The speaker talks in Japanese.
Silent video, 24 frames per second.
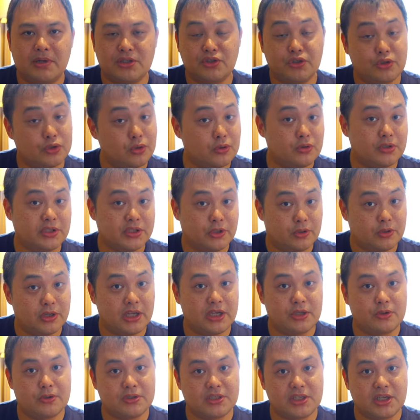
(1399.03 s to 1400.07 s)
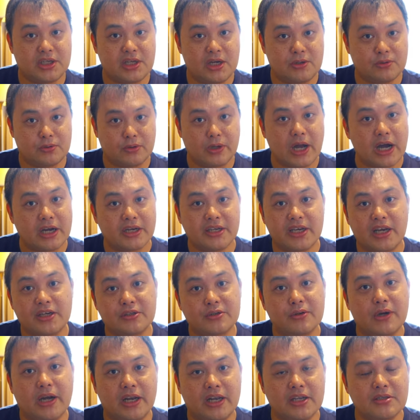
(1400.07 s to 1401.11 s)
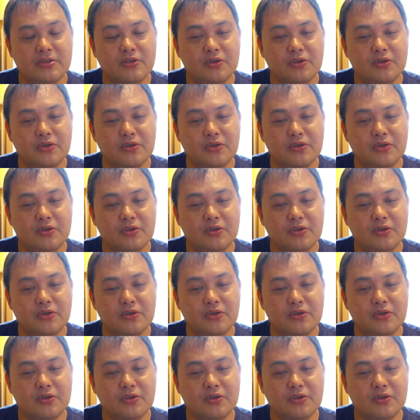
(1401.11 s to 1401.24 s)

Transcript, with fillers: まあ、16時のレートチェックアウト確約とかね、